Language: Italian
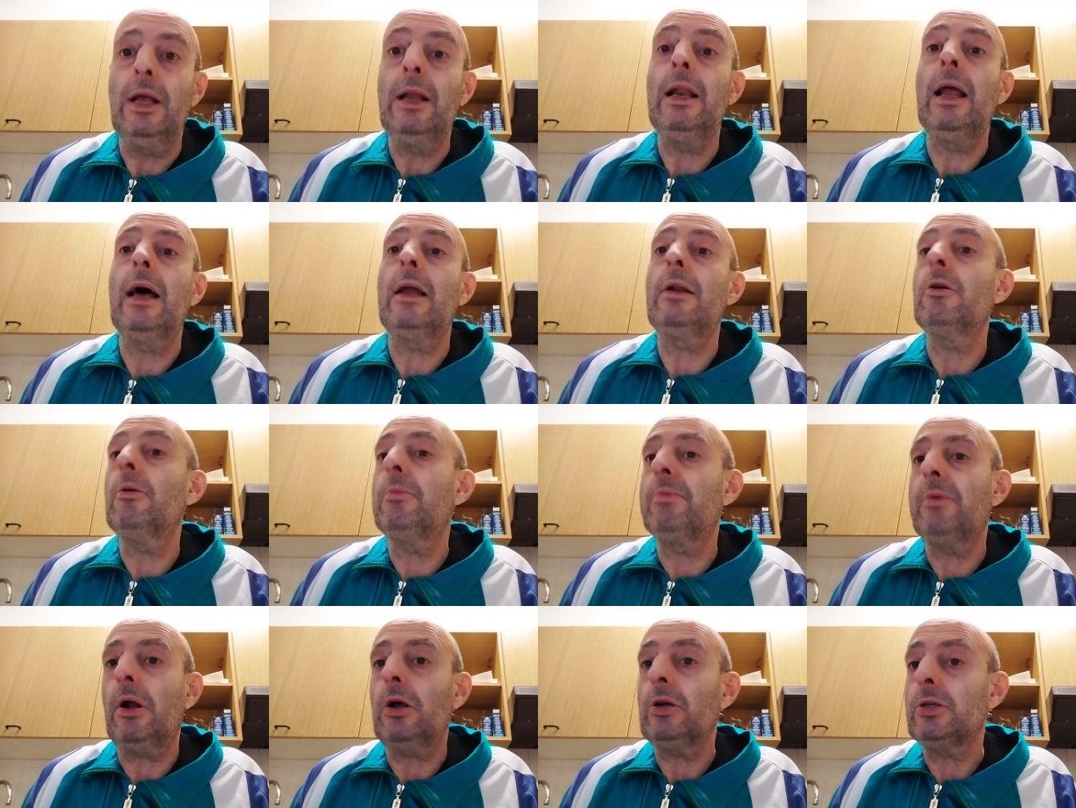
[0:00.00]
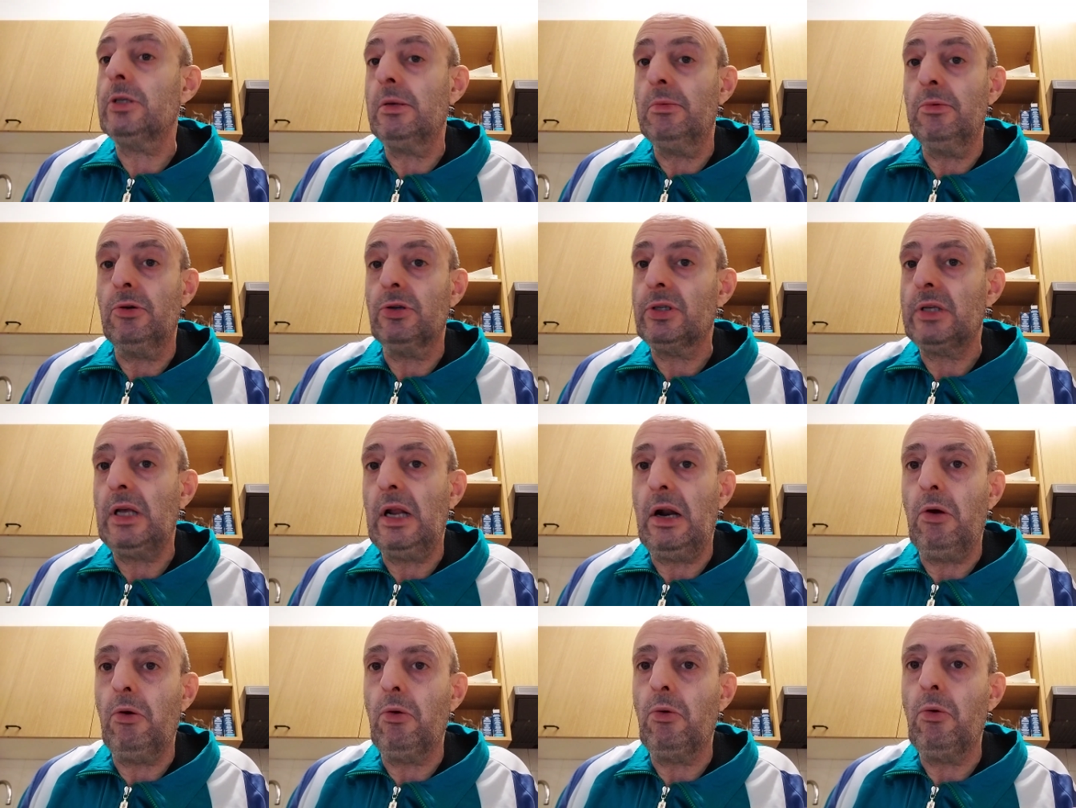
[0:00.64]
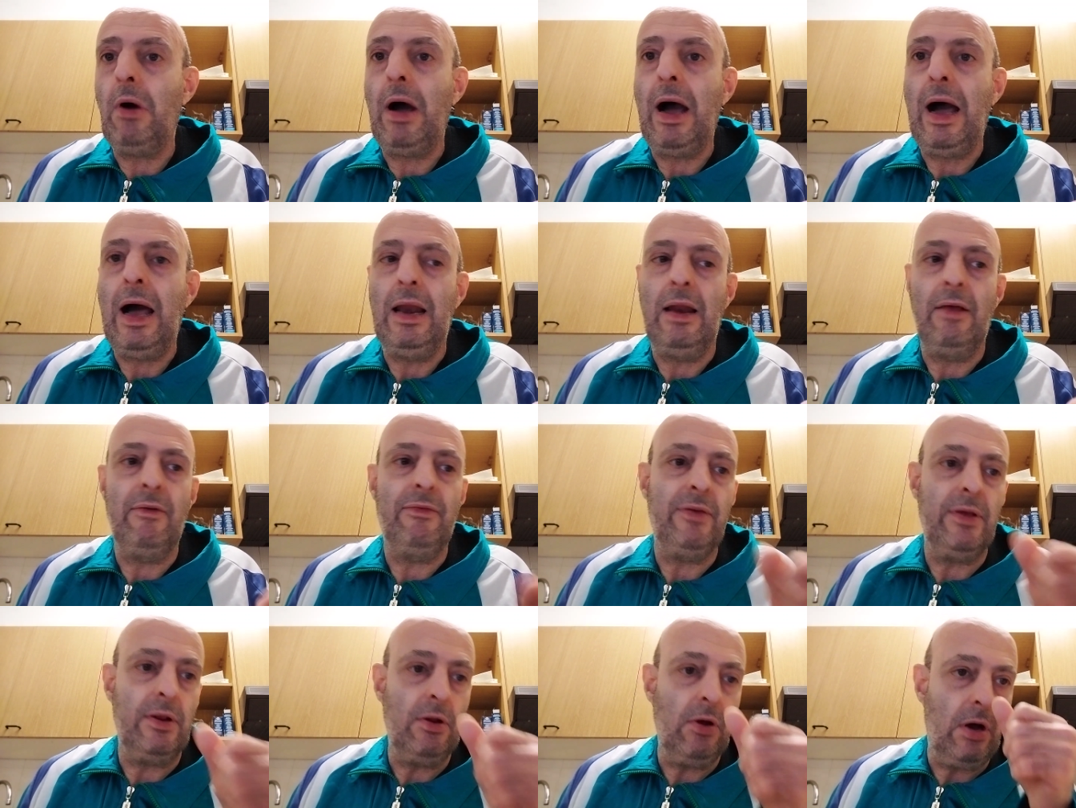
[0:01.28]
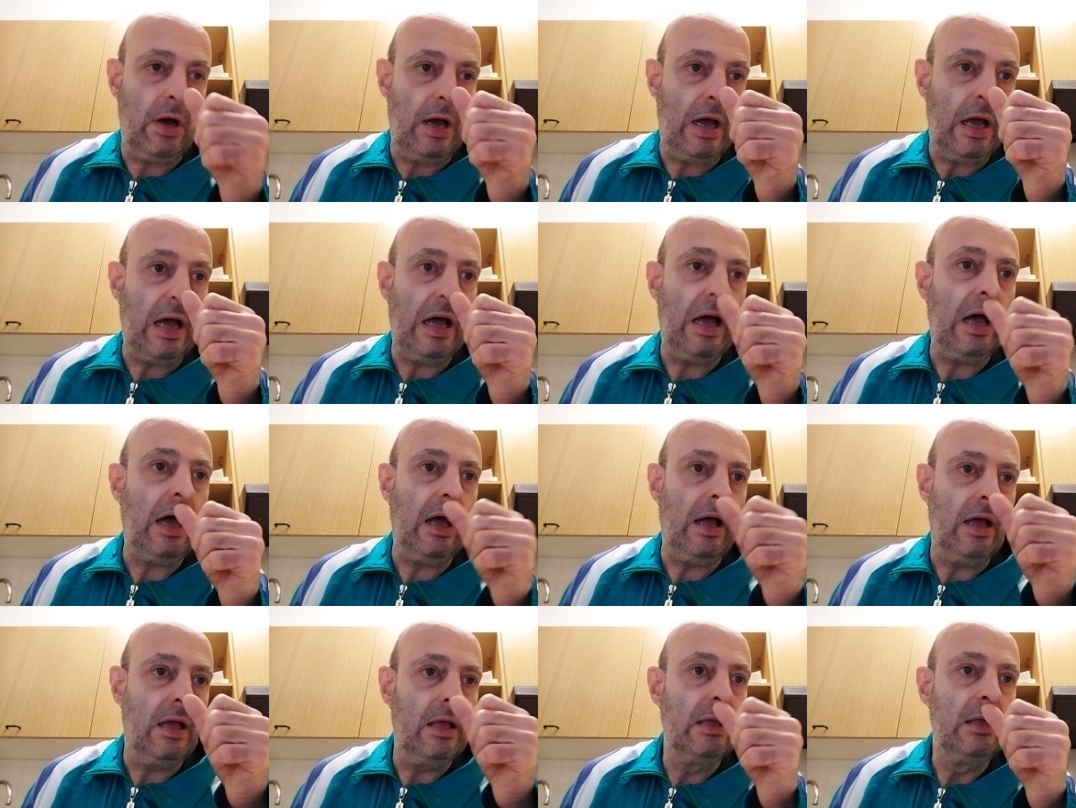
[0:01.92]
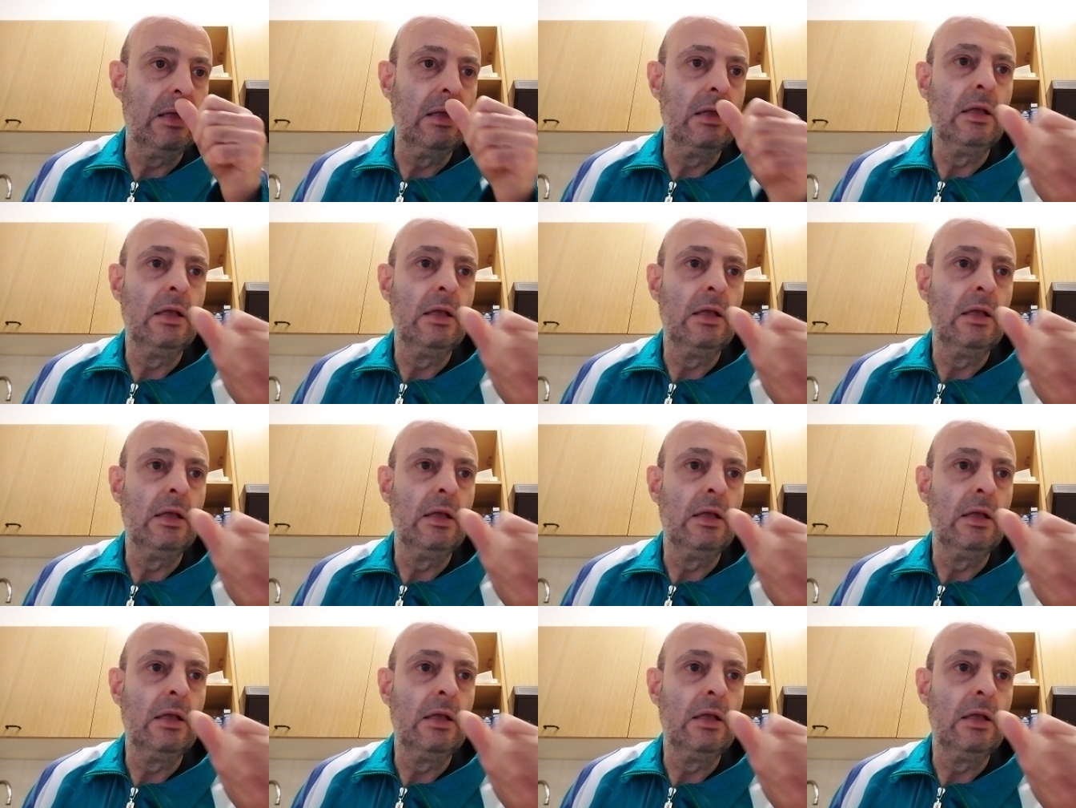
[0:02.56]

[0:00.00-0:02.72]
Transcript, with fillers: l'anno prossimo sarà uguale fino a